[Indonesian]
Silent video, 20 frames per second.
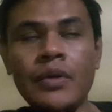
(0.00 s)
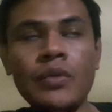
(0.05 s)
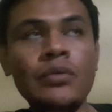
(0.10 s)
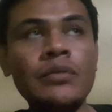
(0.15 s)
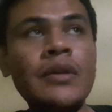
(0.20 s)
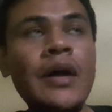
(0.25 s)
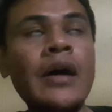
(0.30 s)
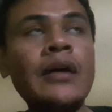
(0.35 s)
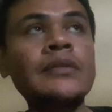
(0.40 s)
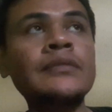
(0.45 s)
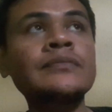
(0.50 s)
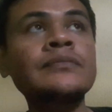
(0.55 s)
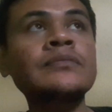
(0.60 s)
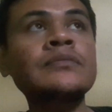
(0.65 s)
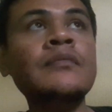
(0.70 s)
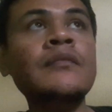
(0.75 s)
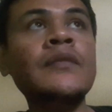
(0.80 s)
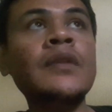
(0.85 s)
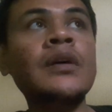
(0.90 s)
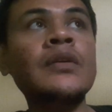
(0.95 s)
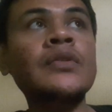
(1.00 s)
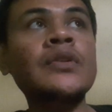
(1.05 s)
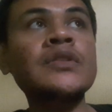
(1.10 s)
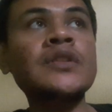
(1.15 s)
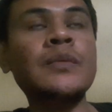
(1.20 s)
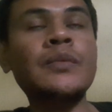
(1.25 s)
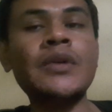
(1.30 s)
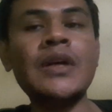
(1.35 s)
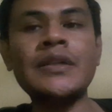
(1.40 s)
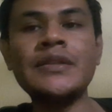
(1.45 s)
berhutang
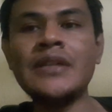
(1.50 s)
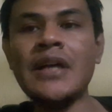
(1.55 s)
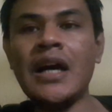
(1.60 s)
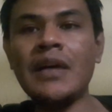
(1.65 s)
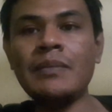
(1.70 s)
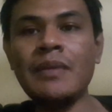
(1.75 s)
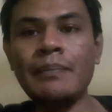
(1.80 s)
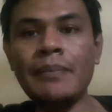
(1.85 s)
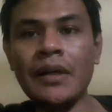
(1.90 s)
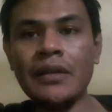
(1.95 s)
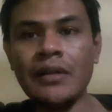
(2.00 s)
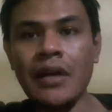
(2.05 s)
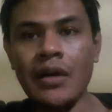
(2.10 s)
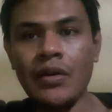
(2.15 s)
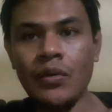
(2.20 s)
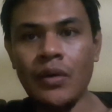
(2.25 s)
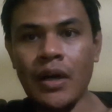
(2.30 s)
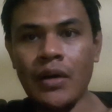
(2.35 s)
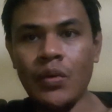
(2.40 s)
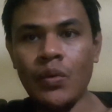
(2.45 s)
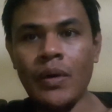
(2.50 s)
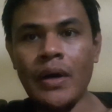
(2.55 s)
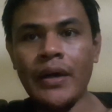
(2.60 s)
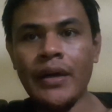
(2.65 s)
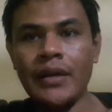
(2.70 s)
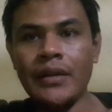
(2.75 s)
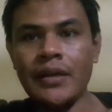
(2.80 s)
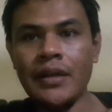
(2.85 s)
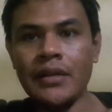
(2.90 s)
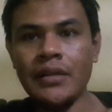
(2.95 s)
terus kemudian jangan mempertaruhkan uang
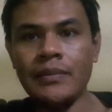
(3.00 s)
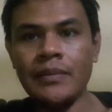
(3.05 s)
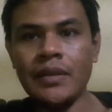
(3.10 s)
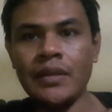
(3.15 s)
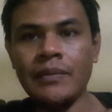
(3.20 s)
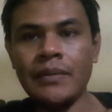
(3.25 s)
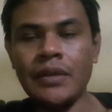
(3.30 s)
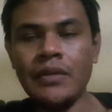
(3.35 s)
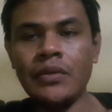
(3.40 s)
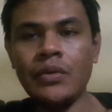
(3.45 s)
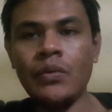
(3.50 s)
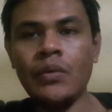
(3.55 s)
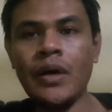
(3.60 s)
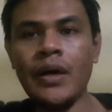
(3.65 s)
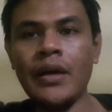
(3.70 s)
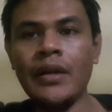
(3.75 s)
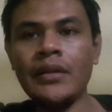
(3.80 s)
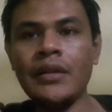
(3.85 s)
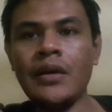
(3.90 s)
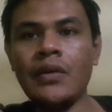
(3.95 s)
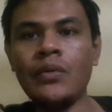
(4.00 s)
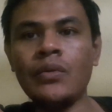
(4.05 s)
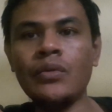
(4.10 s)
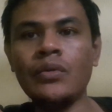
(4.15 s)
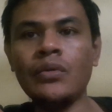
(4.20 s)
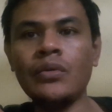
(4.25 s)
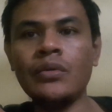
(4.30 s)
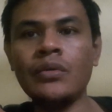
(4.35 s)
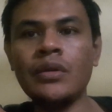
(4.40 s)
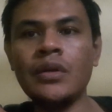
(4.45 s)
kita teman-teman uang kita
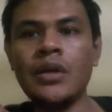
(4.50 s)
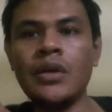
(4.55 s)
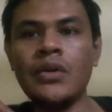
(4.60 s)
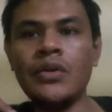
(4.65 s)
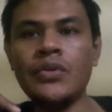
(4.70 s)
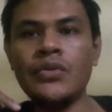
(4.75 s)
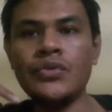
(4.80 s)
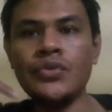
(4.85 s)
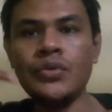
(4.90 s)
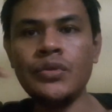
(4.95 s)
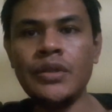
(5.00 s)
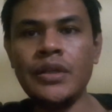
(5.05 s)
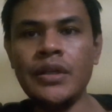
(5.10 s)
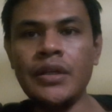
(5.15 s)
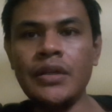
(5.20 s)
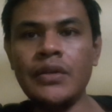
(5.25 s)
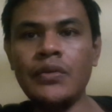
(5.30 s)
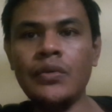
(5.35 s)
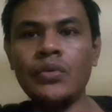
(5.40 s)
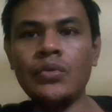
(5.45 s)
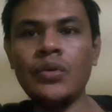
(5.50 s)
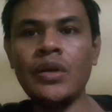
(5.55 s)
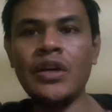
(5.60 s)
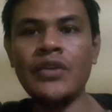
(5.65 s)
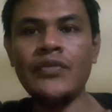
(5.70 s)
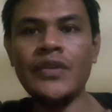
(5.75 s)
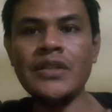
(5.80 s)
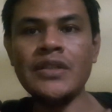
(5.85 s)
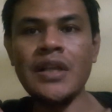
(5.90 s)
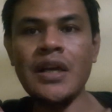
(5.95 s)
untuk judi untuk
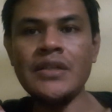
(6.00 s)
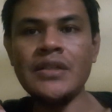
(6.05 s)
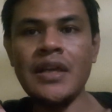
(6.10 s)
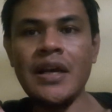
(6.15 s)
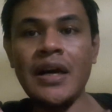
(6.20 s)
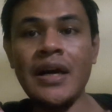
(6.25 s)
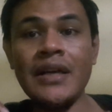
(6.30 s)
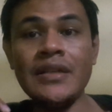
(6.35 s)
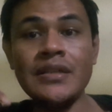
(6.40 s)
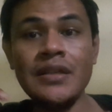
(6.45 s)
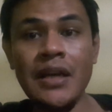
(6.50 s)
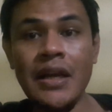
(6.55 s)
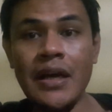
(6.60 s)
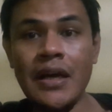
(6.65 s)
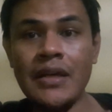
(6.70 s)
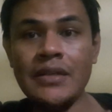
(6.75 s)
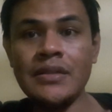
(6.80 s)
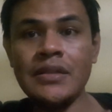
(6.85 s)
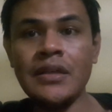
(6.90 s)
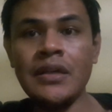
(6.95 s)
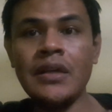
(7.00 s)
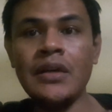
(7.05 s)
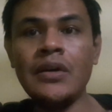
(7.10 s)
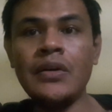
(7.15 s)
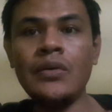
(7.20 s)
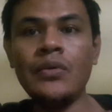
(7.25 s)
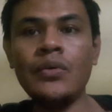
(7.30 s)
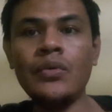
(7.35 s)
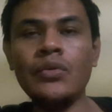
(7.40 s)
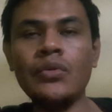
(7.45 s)
investasi yang nggak jelas
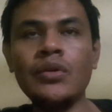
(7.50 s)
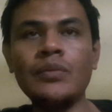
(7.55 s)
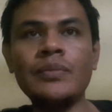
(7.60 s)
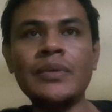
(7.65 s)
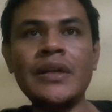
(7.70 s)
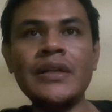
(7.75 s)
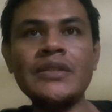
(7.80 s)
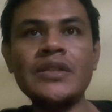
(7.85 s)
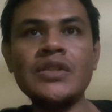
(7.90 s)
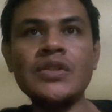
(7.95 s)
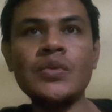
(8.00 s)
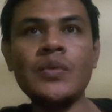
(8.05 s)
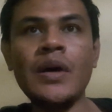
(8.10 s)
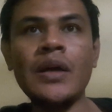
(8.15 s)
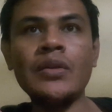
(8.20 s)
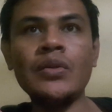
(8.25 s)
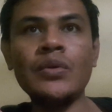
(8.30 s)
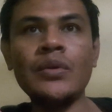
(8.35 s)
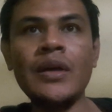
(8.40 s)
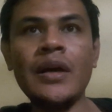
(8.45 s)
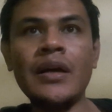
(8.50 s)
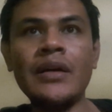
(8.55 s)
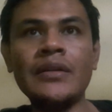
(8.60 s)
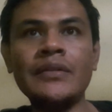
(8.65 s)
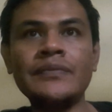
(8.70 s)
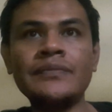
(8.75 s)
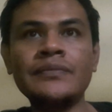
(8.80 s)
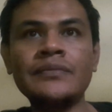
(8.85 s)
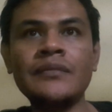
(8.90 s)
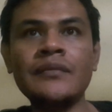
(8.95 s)
untuk beli sesuatu yang
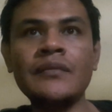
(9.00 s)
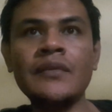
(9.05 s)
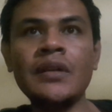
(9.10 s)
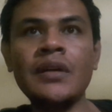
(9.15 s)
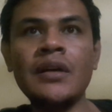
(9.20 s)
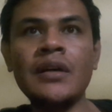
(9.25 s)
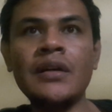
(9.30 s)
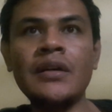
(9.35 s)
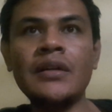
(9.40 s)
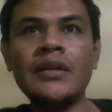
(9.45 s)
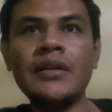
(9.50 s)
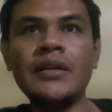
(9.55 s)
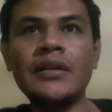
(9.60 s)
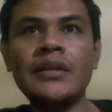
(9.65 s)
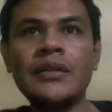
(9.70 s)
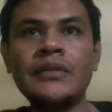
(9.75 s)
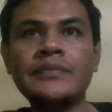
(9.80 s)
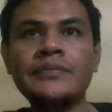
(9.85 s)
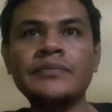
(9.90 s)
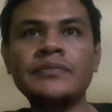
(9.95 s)
eh,